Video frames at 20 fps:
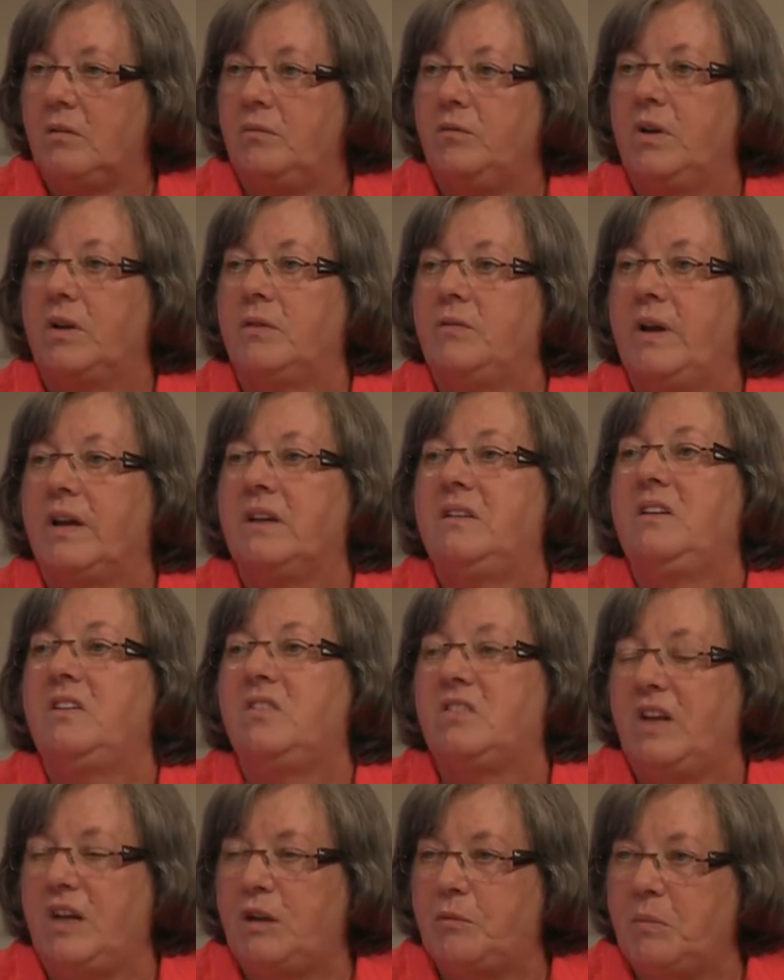werden die
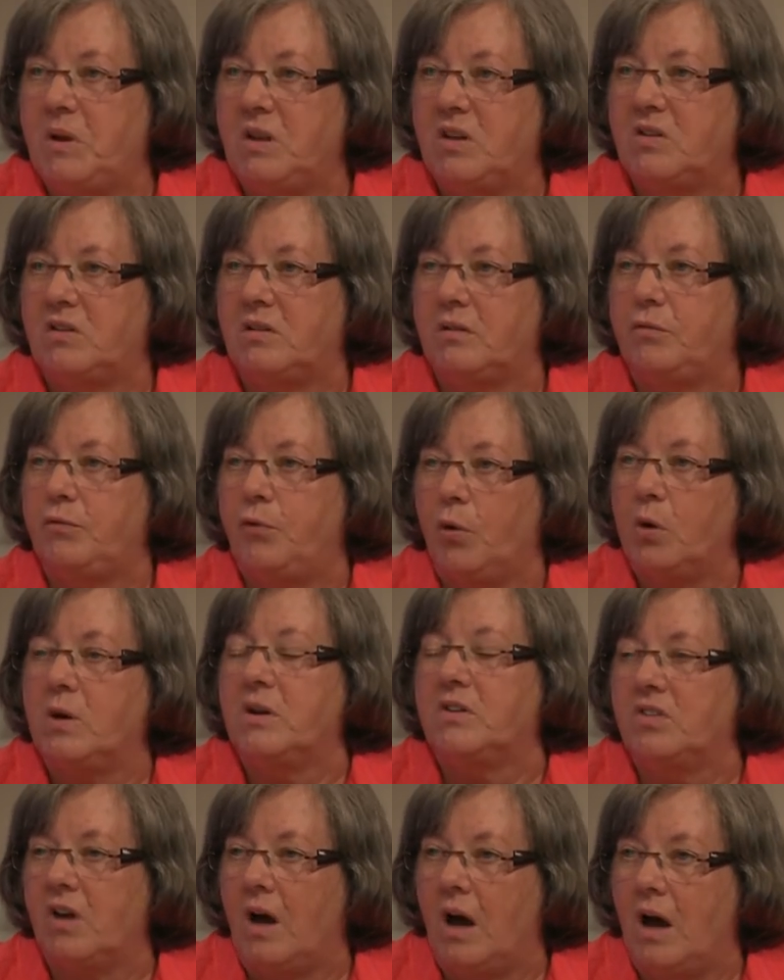Statements
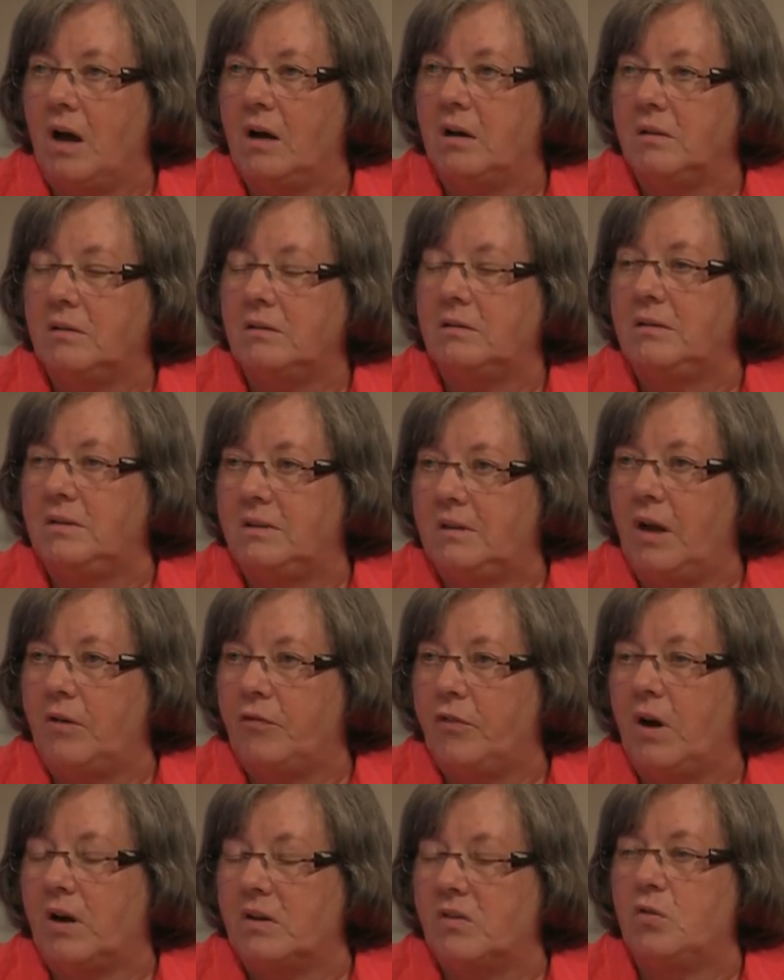vorgetragen der
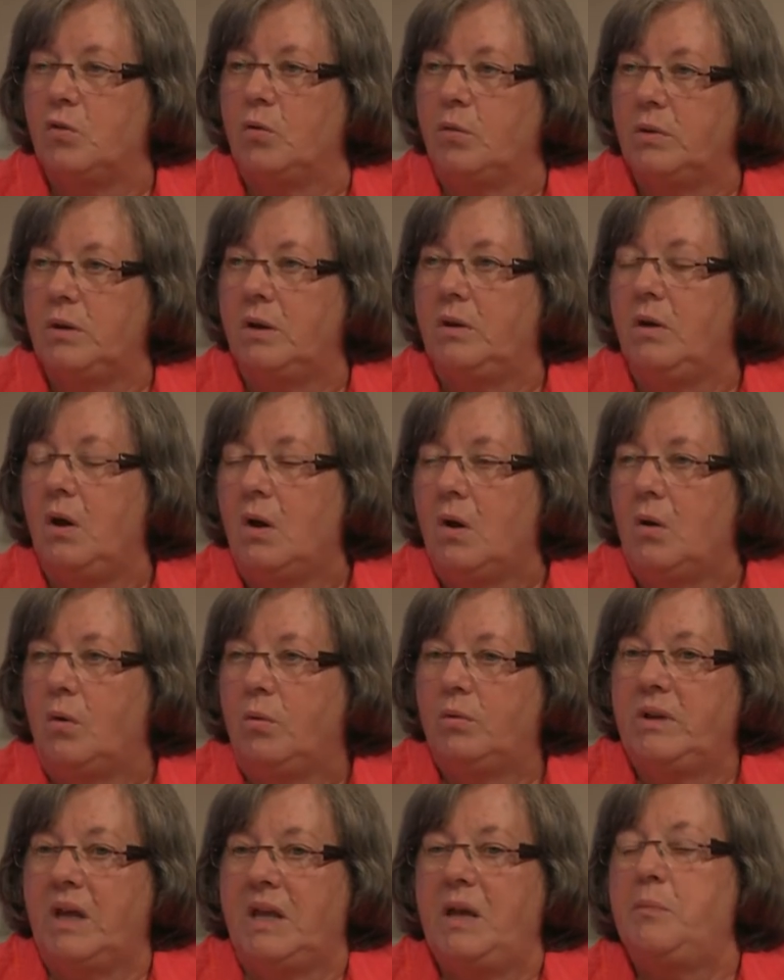Fraktionen
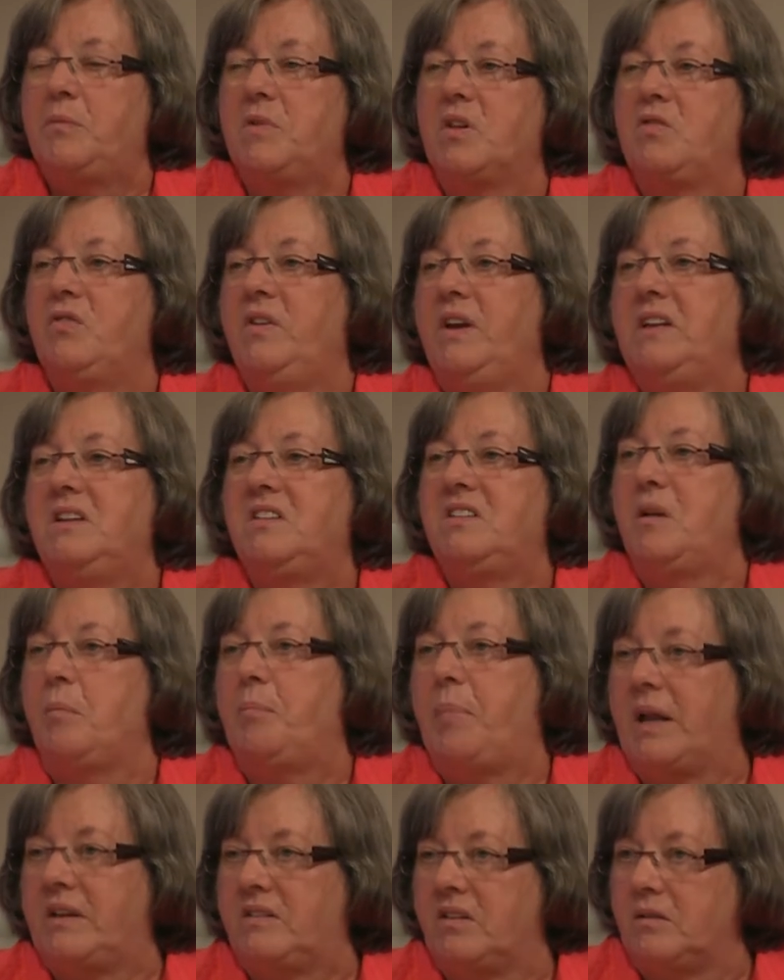und da gibt es wenig
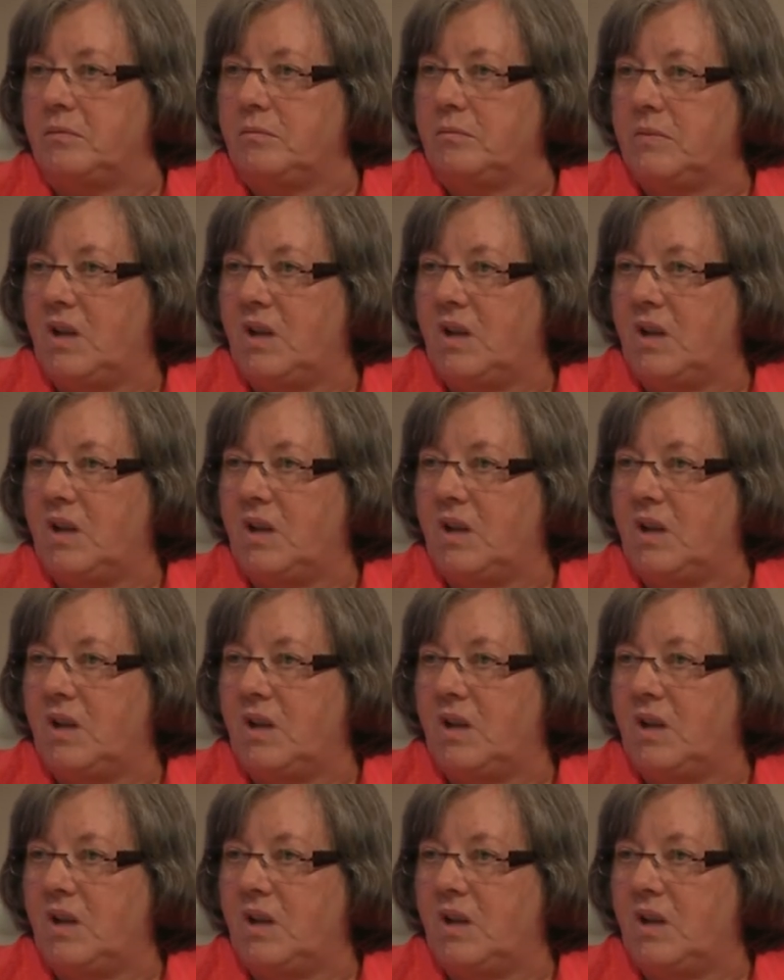Debatte,